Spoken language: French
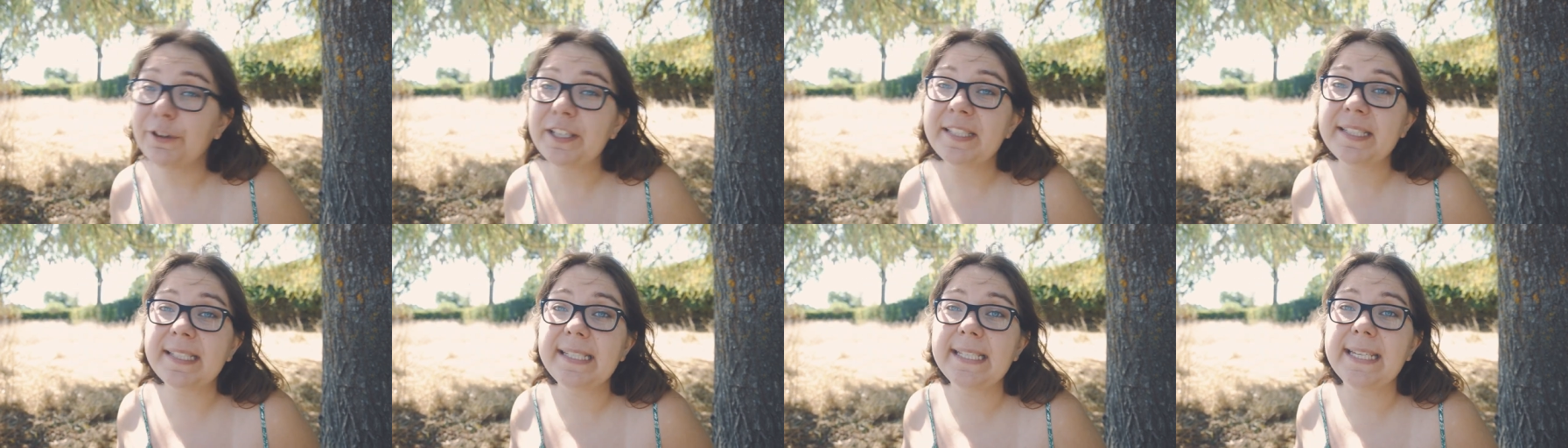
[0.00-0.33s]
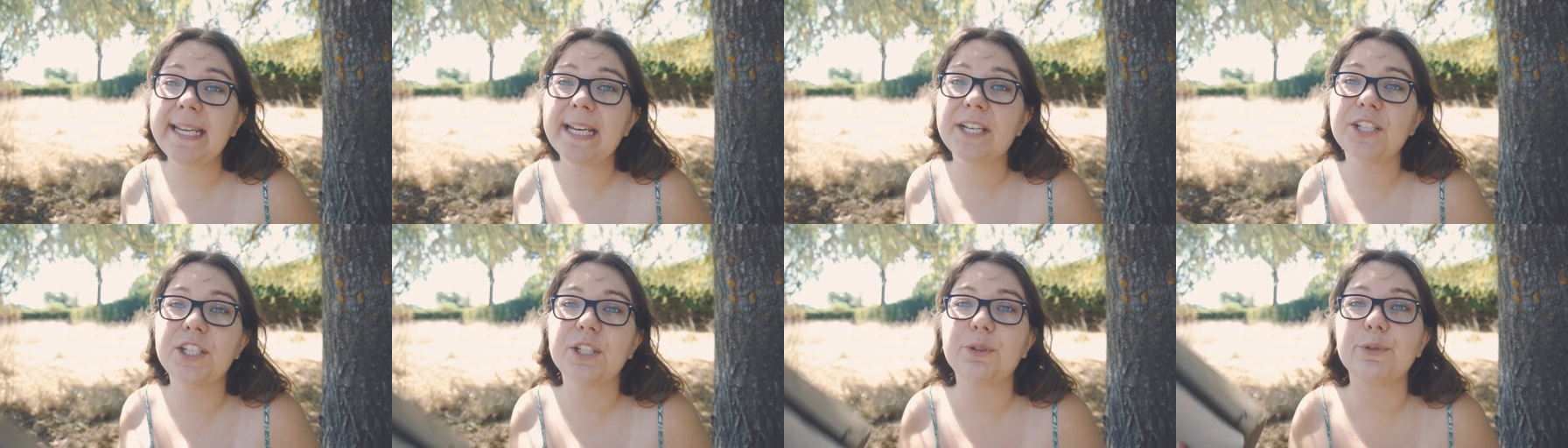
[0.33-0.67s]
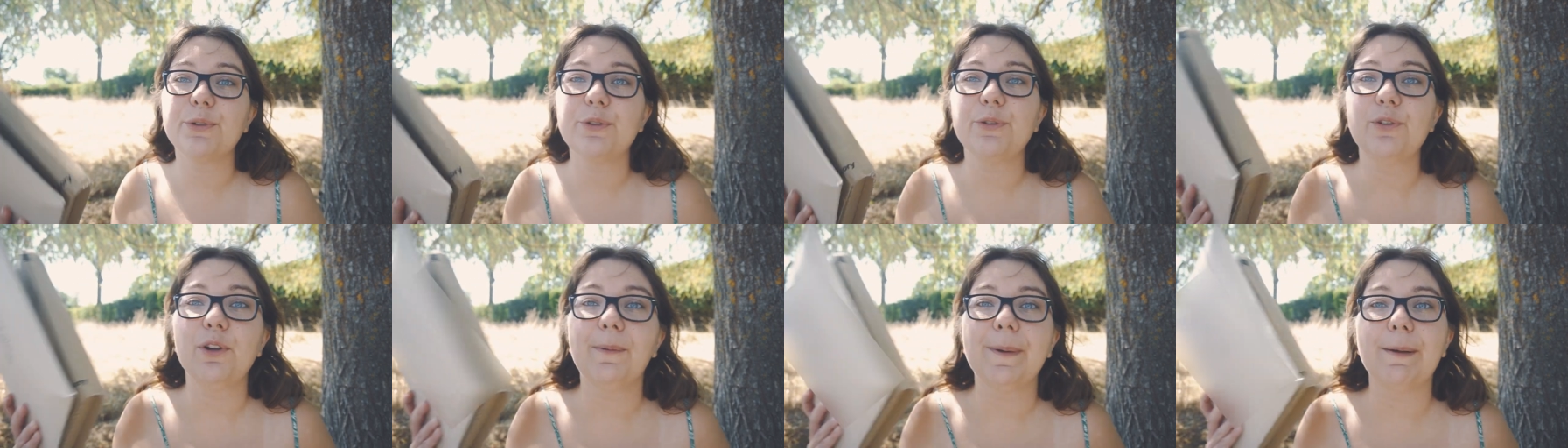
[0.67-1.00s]
fait, hier, j'ai
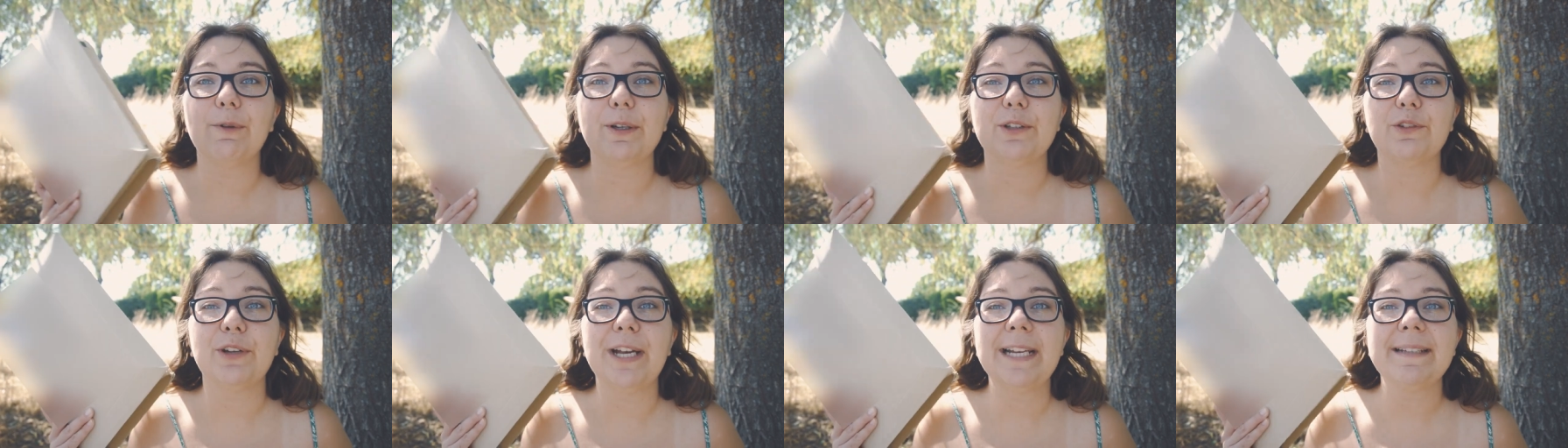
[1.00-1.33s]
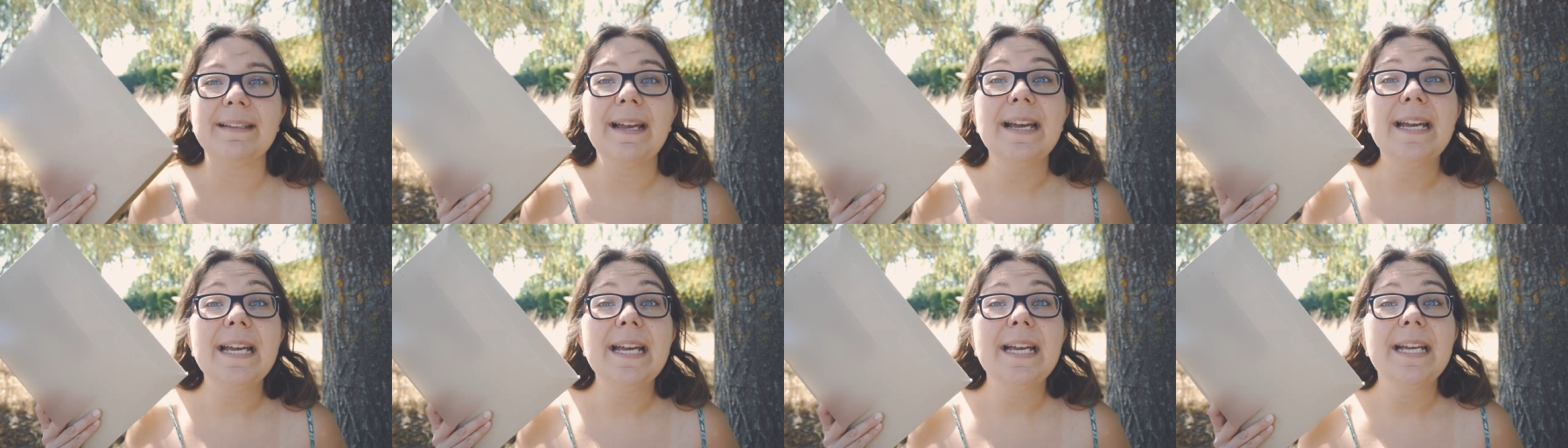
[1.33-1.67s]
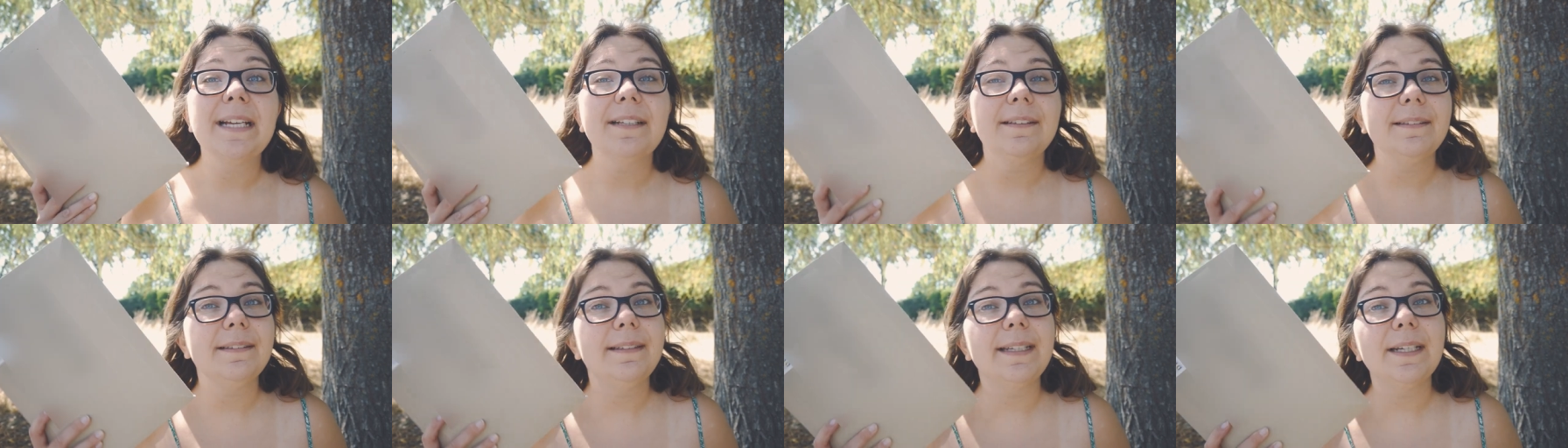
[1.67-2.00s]
reçu dans ma boîte aux lettres
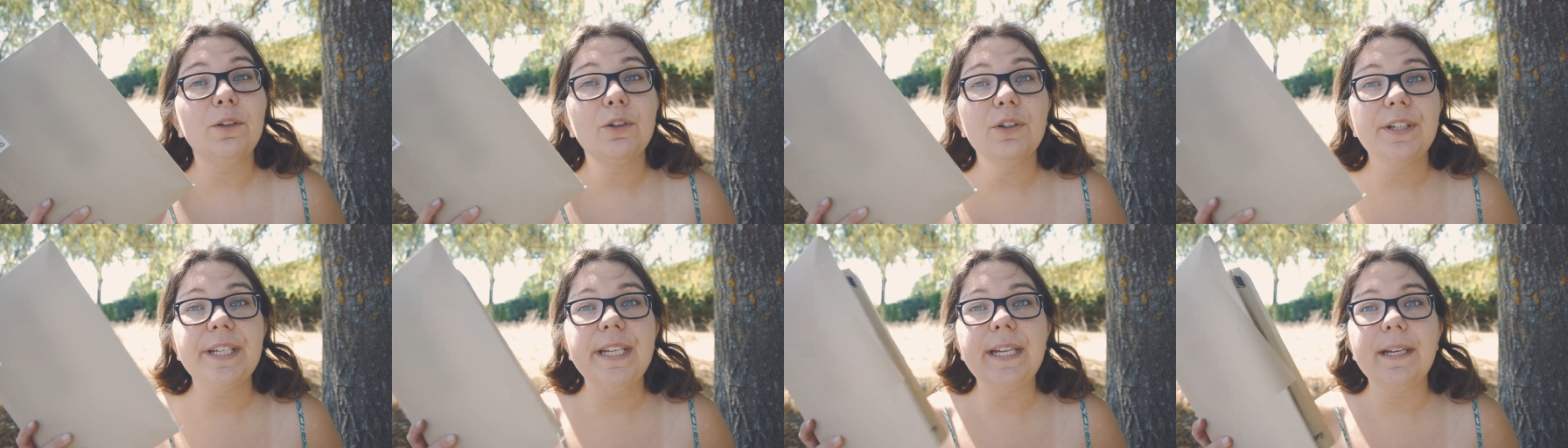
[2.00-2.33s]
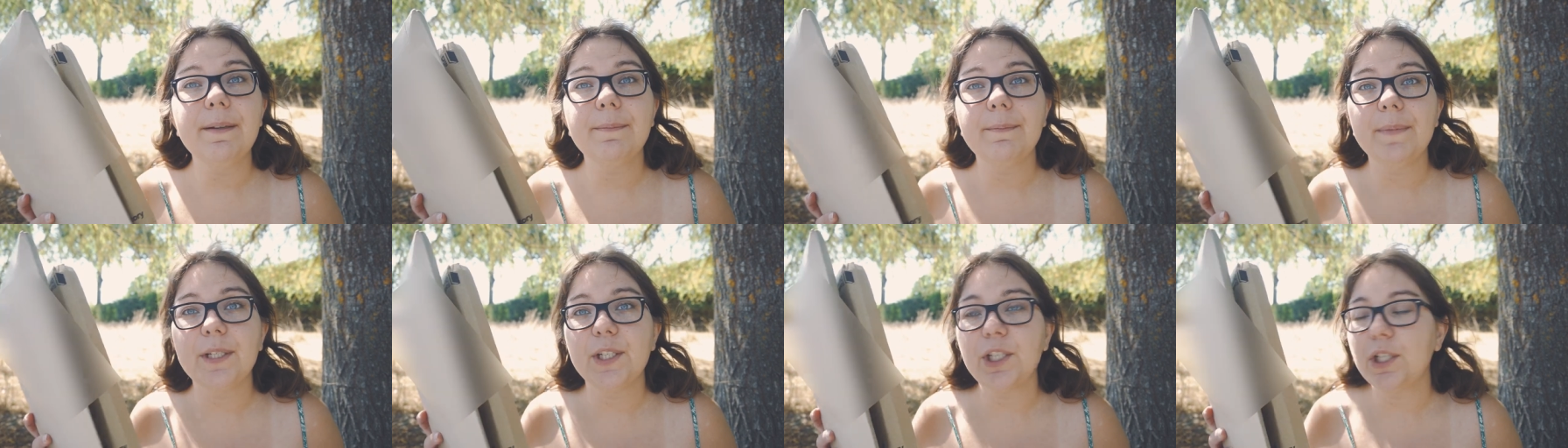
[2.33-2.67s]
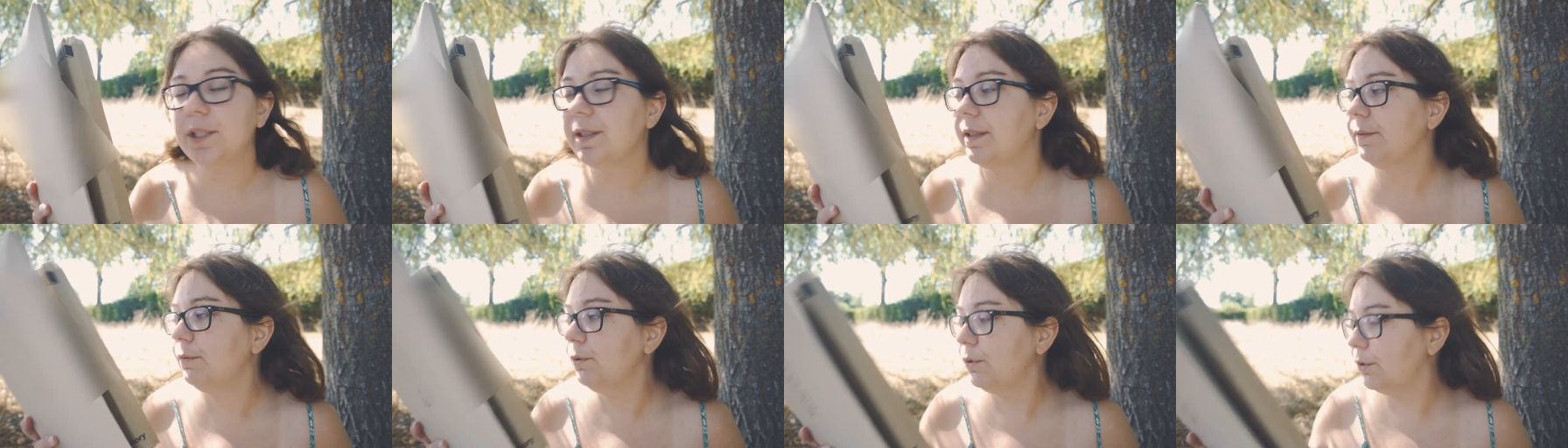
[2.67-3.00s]
des colis, mais je
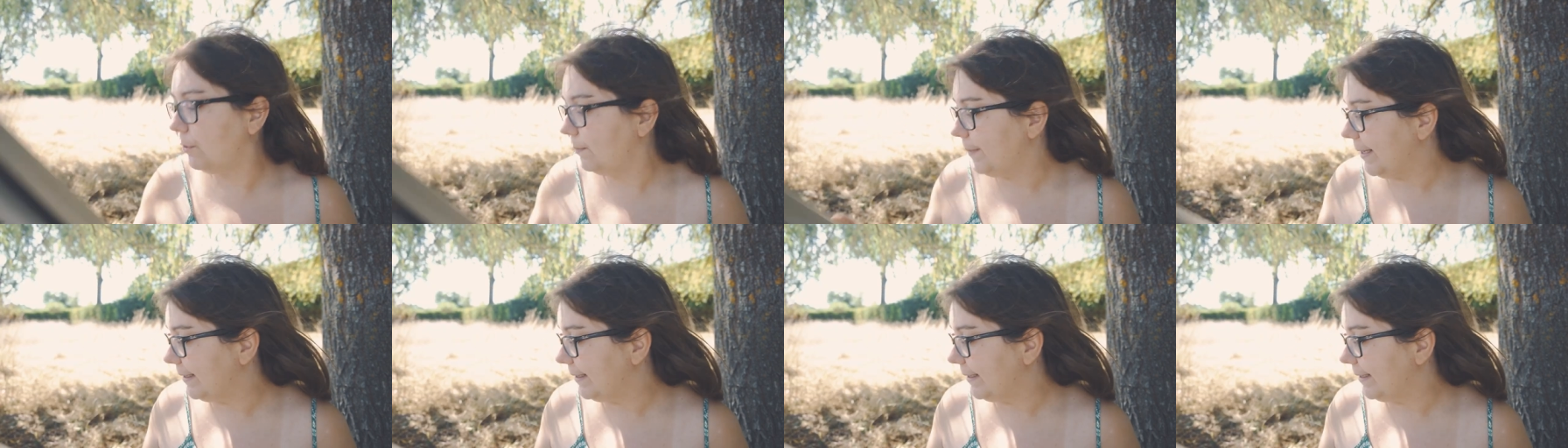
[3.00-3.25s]
les ai vus que ce